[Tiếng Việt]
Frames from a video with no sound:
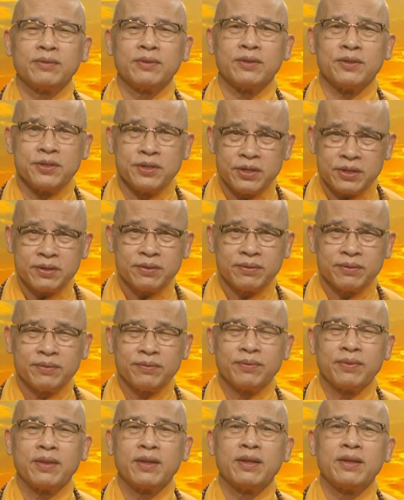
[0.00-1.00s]
thứ nhất
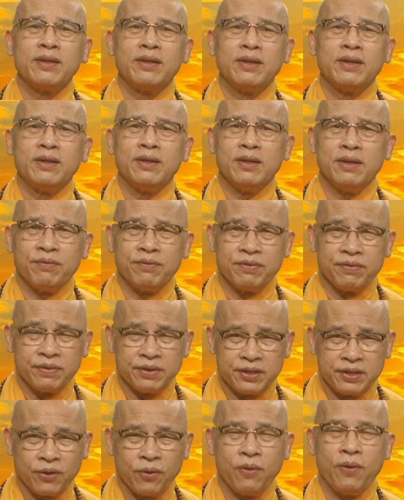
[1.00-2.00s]
là
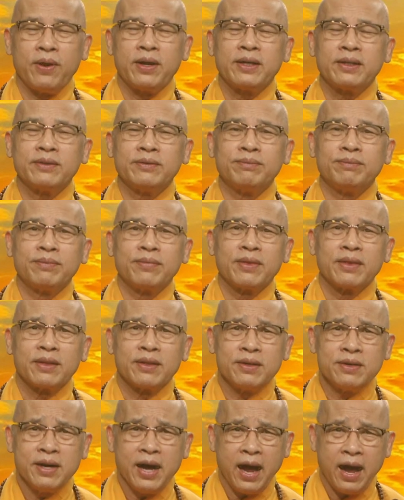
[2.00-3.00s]
vị ngọt
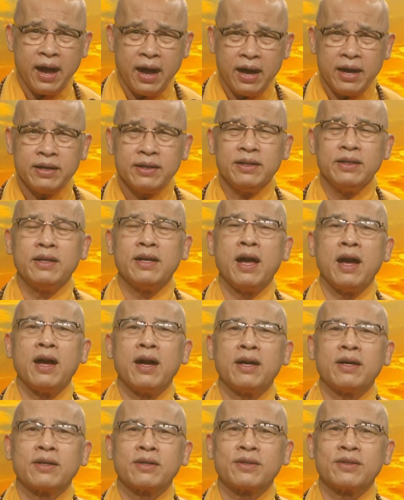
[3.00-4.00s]
thứ hai
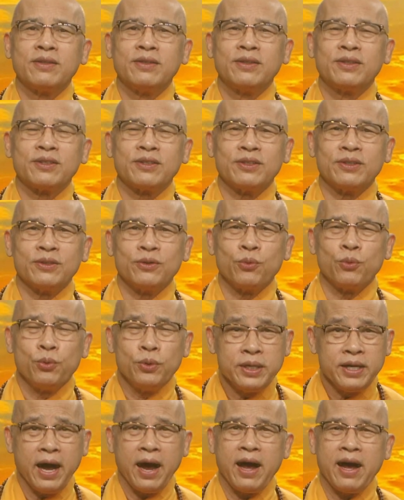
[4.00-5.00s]
là sự
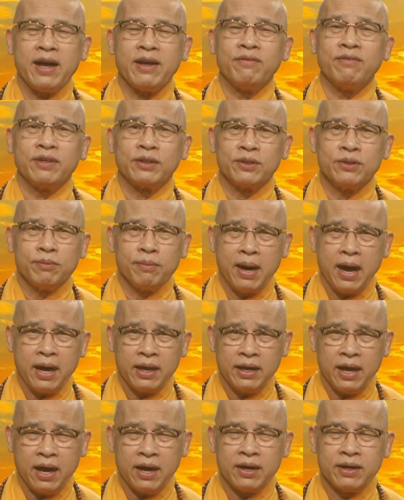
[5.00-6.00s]
nguy hại và thứ
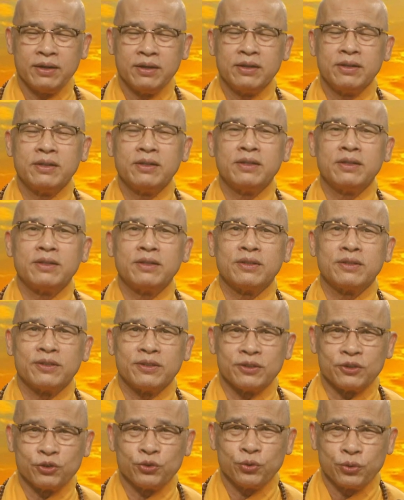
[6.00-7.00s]
ba là
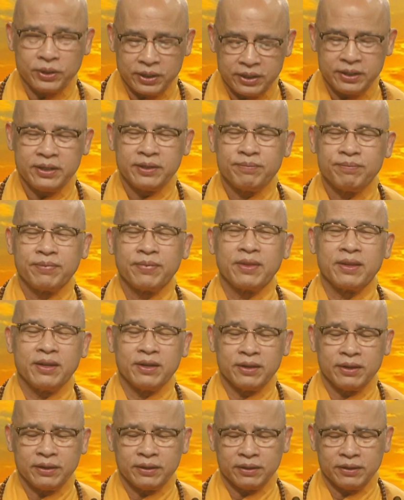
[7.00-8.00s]
sự xuất ly
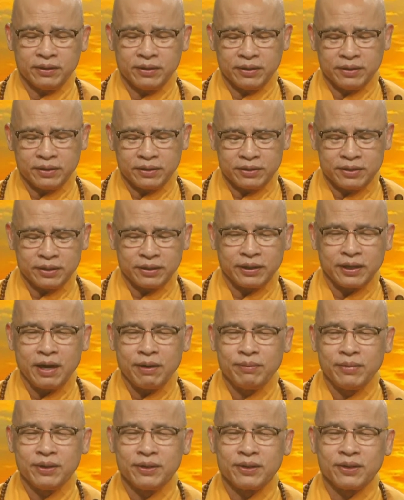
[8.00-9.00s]
à, thì xin
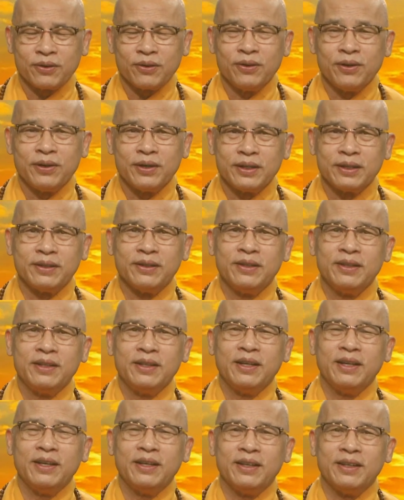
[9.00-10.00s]
cảm ơn con
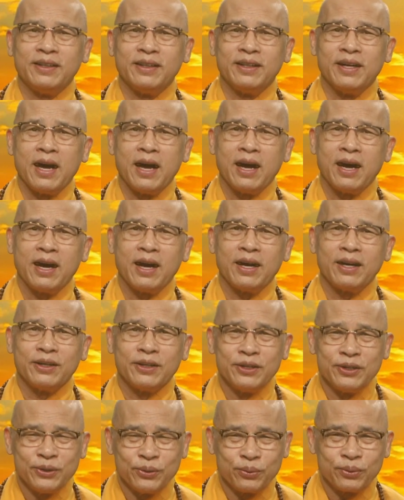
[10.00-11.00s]
à, đã
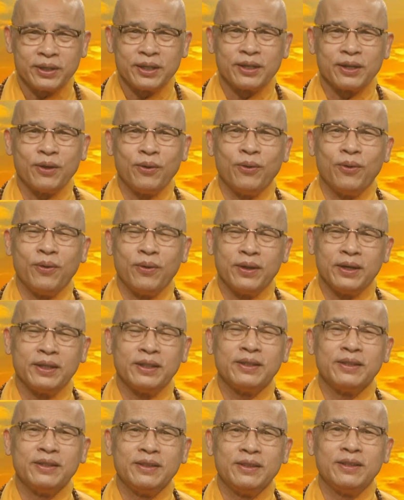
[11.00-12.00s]
nêu cái câu hỏi
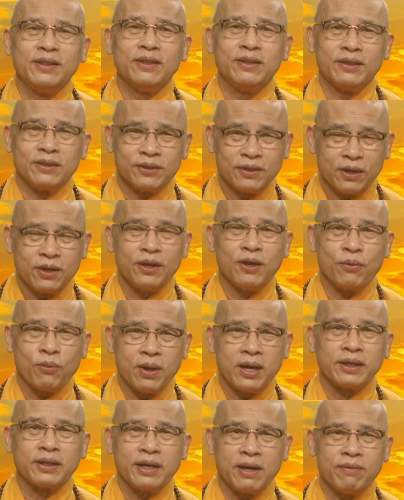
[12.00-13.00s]
rất là
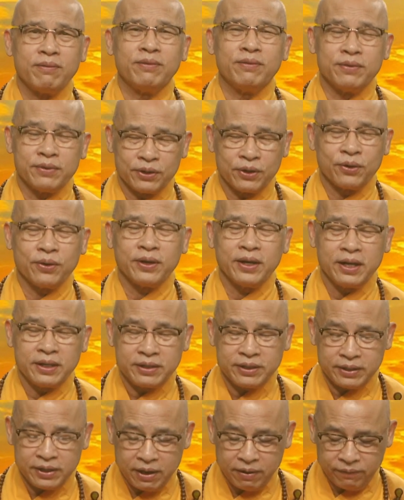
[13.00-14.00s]
quan trọng vừa rồi a
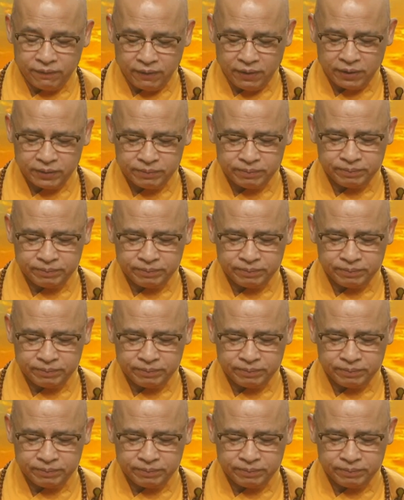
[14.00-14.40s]
di đà phật